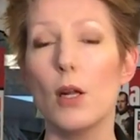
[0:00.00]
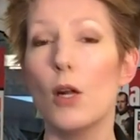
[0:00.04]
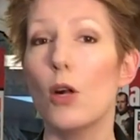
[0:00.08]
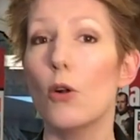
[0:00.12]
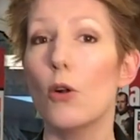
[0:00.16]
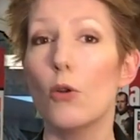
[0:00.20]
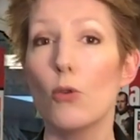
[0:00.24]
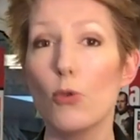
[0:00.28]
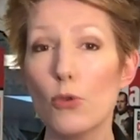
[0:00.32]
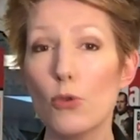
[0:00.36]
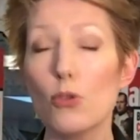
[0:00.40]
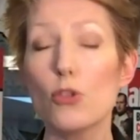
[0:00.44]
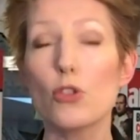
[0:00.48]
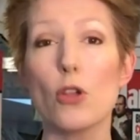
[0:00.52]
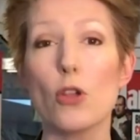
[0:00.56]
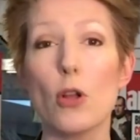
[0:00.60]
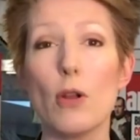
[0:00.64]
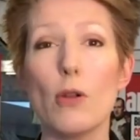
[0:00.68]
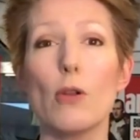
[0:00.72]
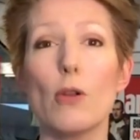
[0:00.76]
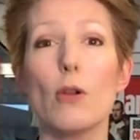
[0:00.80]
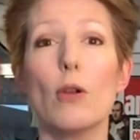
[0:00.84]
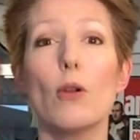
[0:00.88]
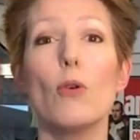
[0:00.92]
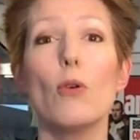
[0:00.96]
le
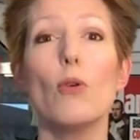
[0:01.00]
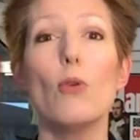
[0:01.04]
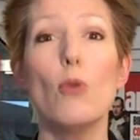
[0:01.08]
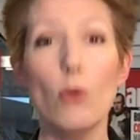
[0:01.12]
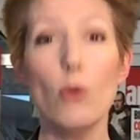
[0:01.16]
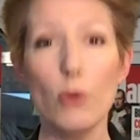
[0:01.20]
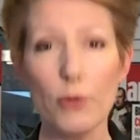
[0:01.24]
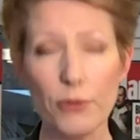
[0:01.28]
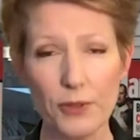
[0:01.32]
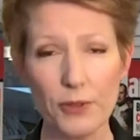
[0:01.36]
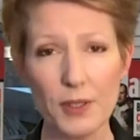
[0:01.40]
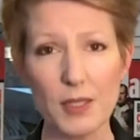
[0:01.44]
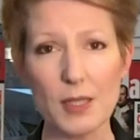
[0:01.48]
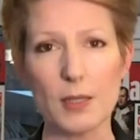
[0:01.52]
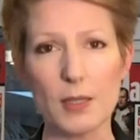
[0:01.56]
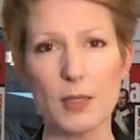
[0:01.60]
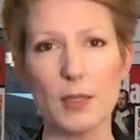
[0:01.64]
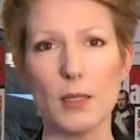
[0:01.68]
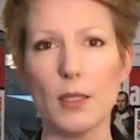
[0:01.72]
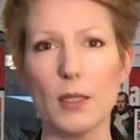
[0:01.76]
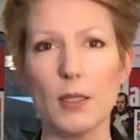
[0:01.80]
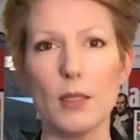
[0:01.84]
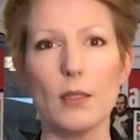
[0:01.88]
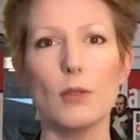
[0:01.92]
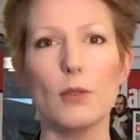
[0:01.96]
seul
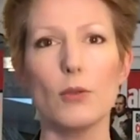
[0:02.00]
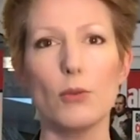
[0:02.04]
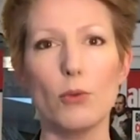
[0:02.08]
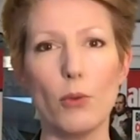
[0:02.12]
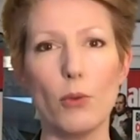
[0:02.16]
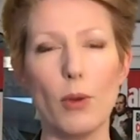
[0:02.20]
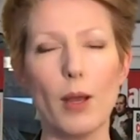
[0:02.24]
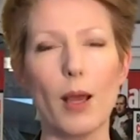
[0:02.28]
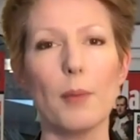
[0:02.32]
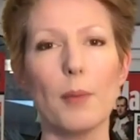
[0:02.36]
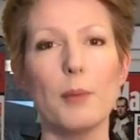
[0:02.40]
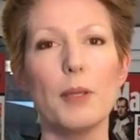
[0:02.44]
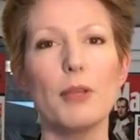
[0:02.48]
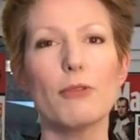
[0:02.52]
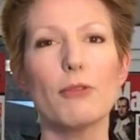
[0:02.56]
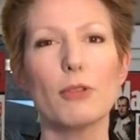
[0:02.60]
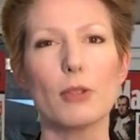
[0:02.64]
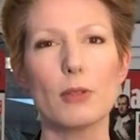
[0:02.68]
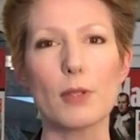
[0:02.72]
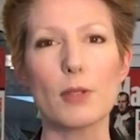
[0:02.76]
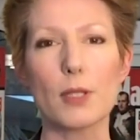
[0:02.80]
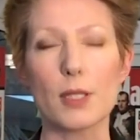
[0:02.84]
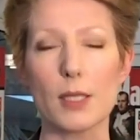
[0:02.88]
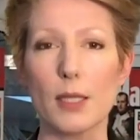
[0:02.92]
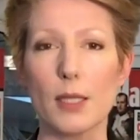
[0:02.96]
officier de l'armée
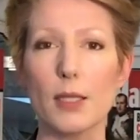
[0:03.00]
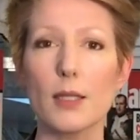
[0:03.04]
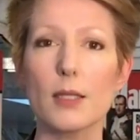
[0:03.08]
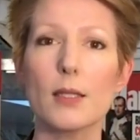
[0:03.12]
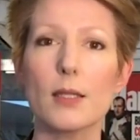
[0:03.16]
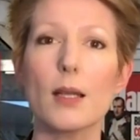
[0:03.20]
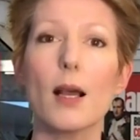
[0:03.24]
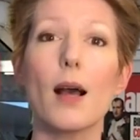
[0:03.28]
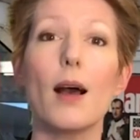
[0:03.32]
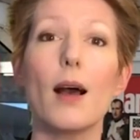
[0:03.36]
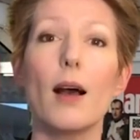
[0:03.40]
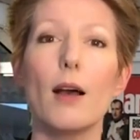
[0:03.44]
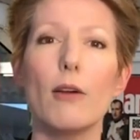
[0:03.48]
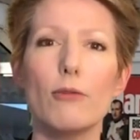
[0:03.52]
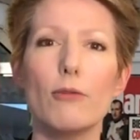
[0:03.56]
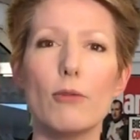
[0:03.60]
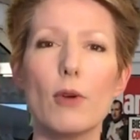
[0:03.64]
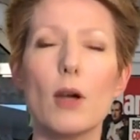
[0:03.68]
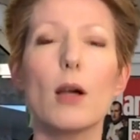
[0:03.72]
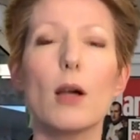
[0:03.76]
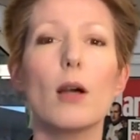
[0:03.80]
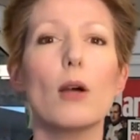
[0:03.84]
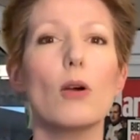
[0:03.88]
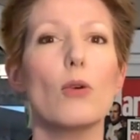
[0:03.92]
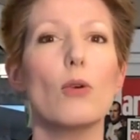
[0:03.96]
française à
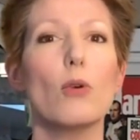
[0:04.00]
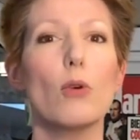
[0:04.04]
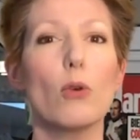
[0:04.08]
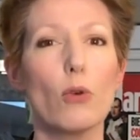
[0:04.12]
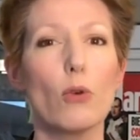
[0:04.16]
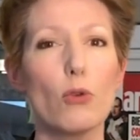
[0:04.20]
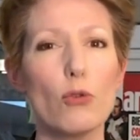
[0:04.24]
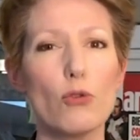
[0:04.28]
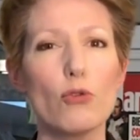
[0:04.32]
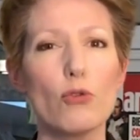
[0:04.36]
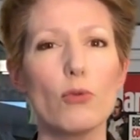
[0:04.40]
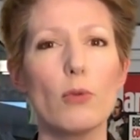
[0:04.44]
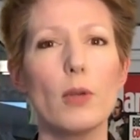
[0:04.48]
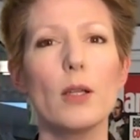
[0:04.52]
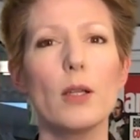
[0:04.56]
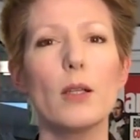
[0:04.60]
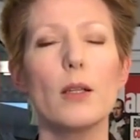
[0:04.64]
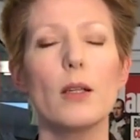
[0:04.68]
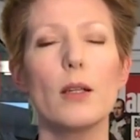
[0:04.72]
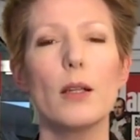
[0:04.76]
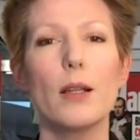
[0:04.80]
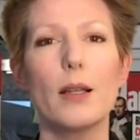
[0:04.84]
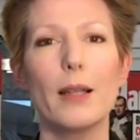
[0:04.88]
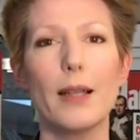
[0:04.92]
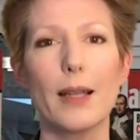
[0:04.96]
avoir rejoint
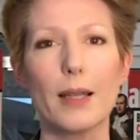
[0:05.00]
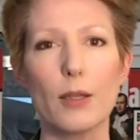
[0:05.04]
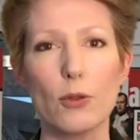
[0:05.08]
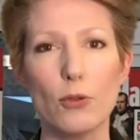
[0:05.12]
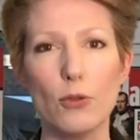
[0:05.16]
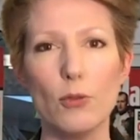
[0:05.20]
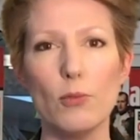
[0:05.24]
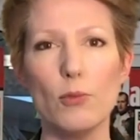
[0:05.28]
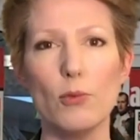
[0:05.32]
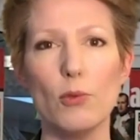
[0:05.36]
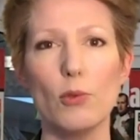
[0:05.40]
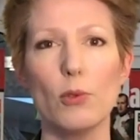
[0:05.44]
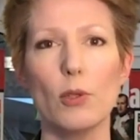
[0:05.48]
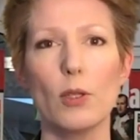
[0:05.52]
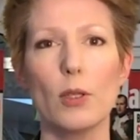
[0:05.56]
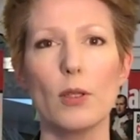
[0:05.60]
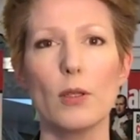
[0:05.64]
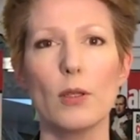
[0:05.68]
la commune.